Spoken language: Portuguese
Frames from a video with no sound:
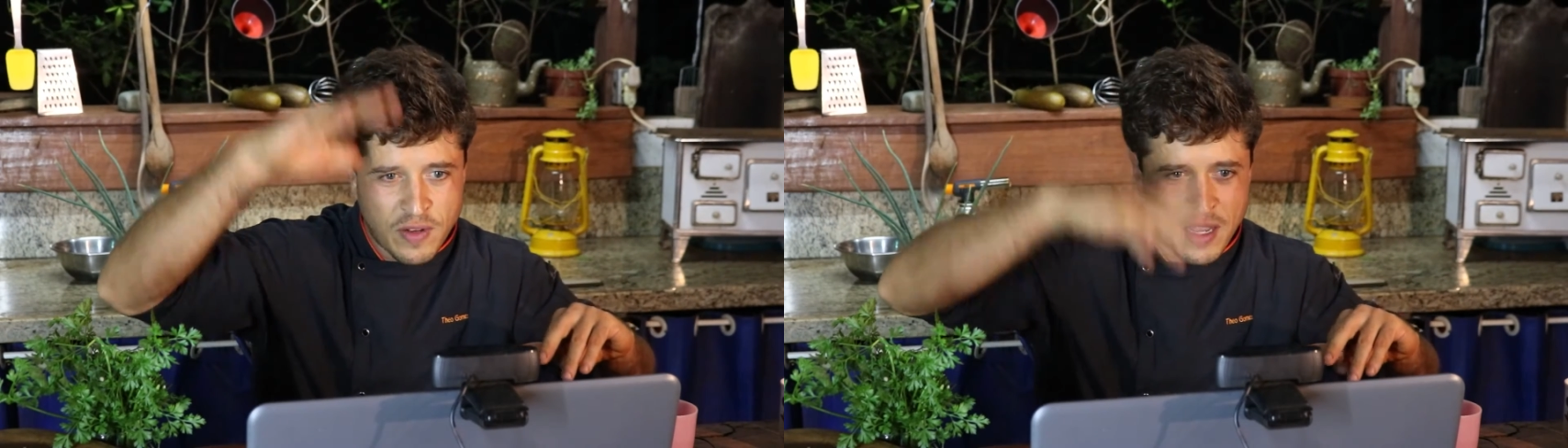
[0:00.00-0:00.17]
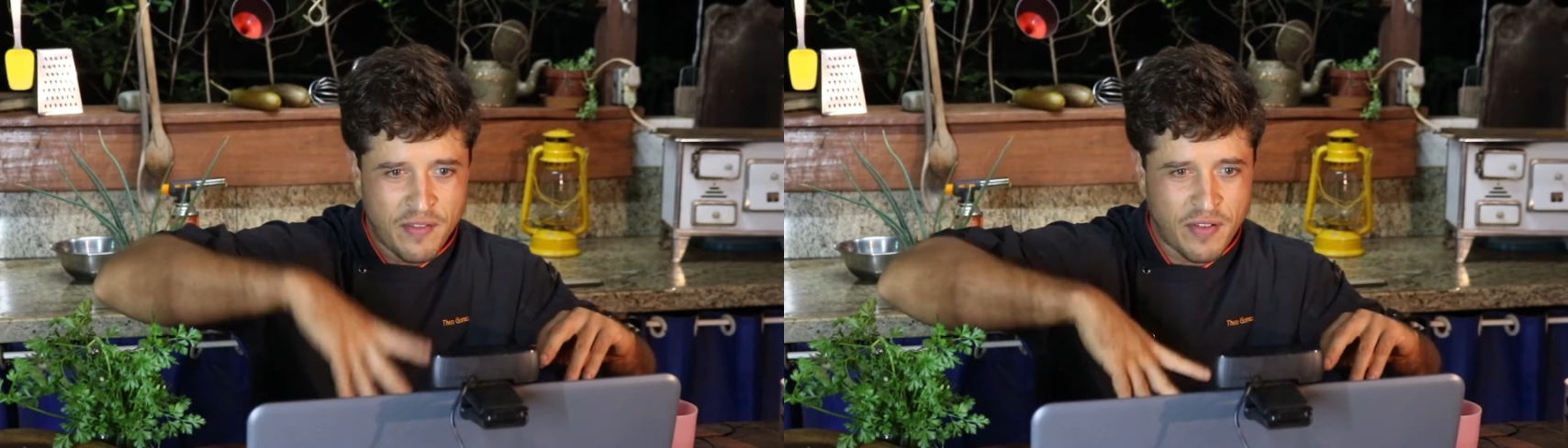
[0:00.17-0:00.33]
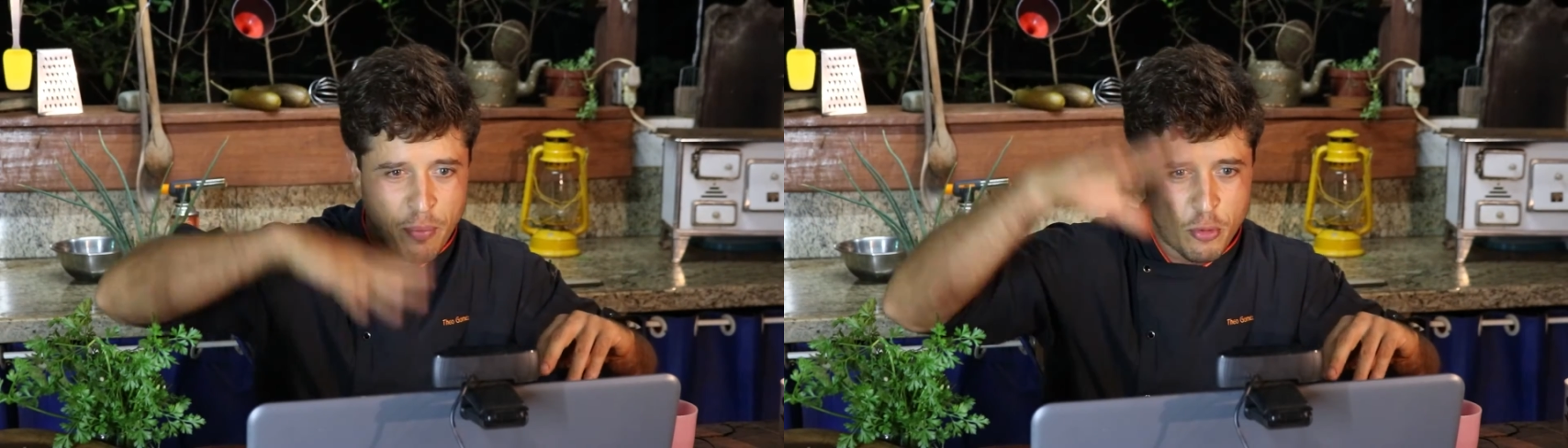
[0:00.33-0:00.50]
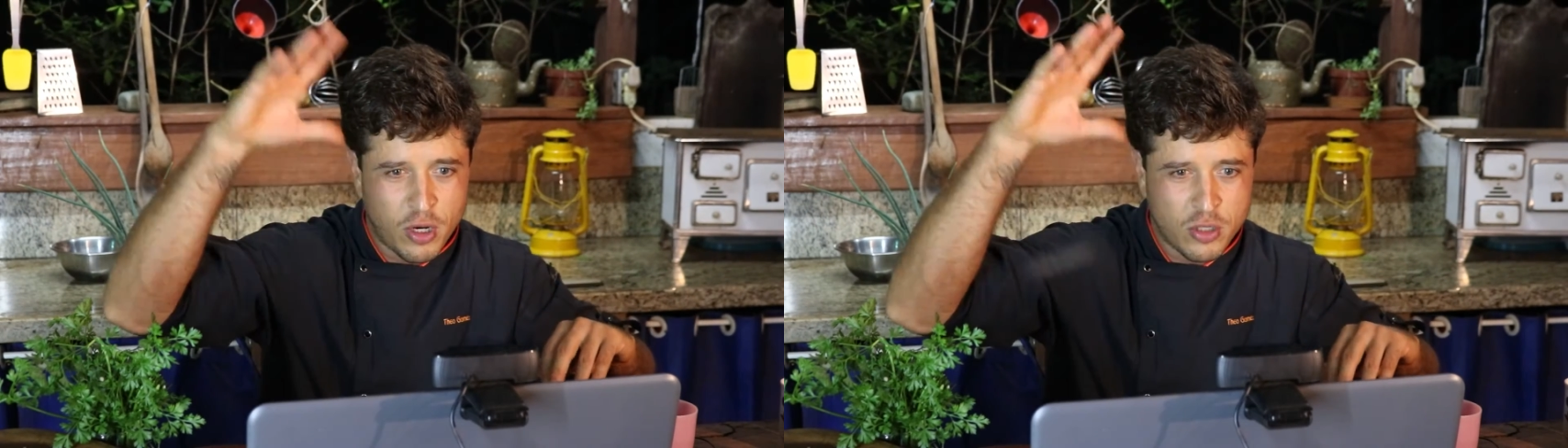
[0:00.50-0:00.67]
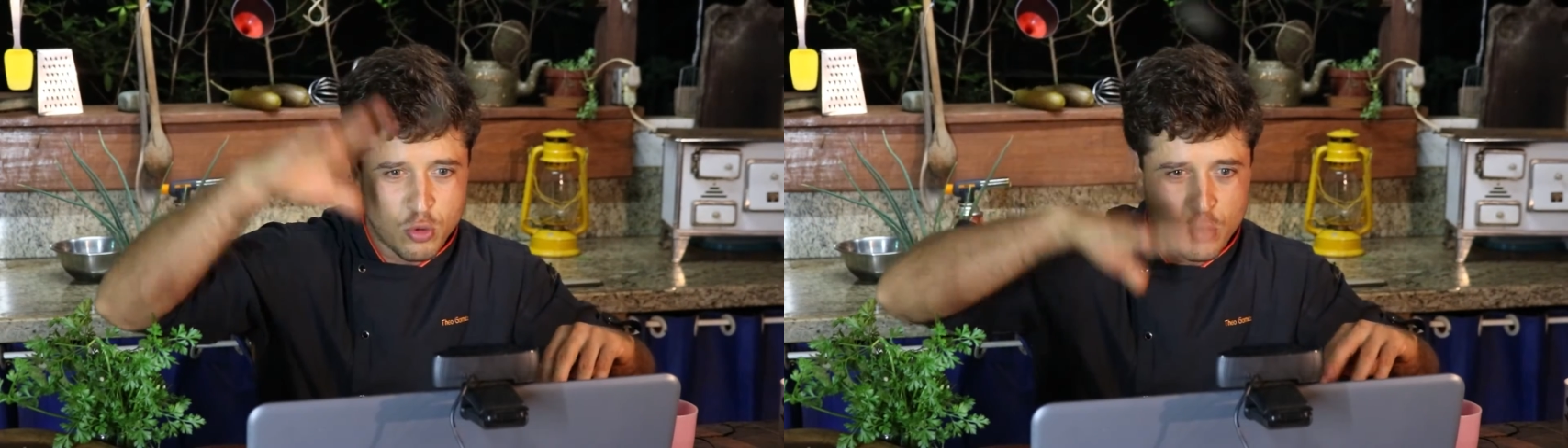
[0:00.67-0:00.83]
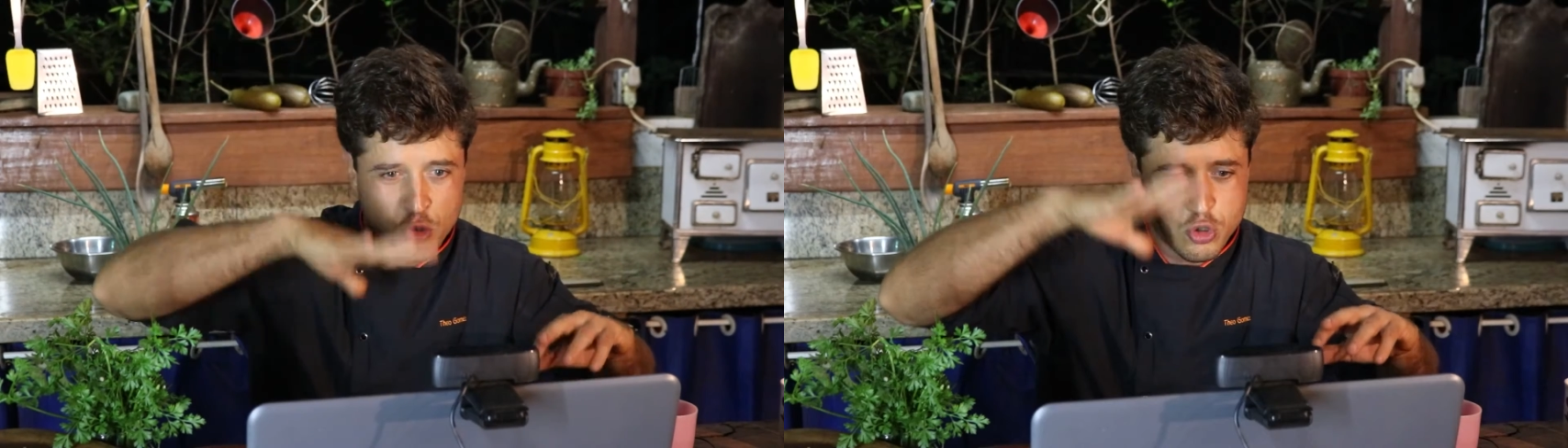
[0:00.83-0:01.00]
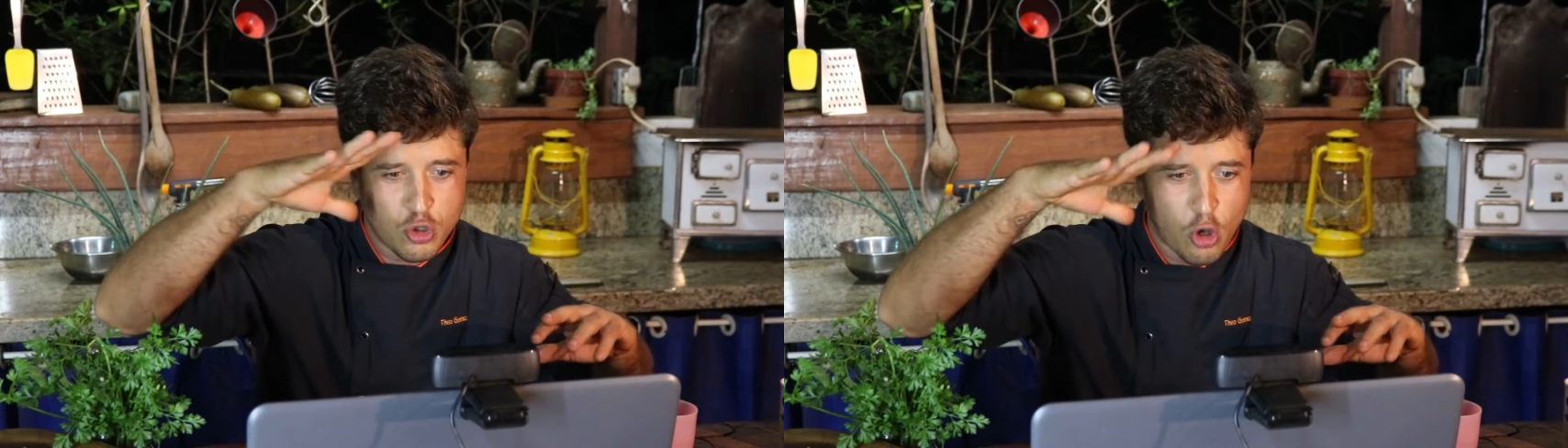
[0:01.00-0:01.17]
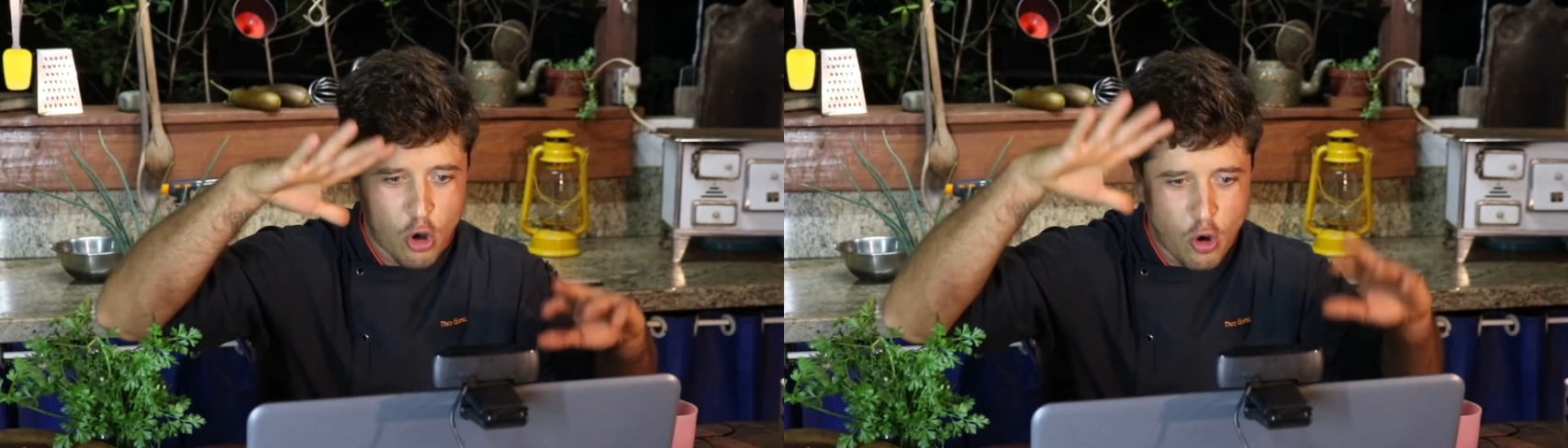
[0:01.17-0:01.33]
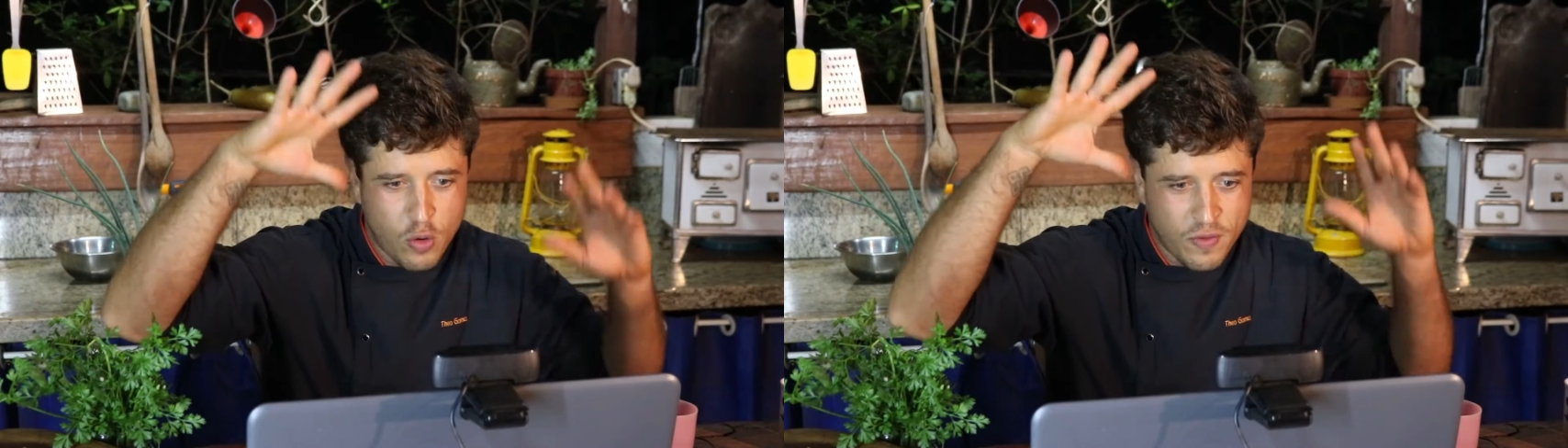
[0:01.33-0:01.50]
vai evaporando com o
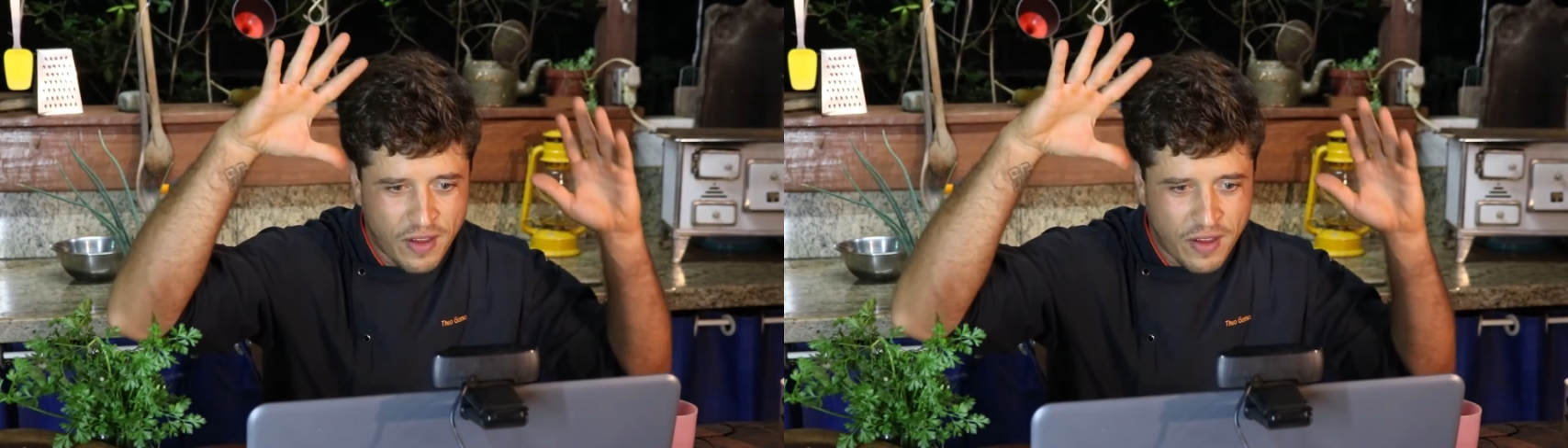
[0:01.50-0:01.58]
sol e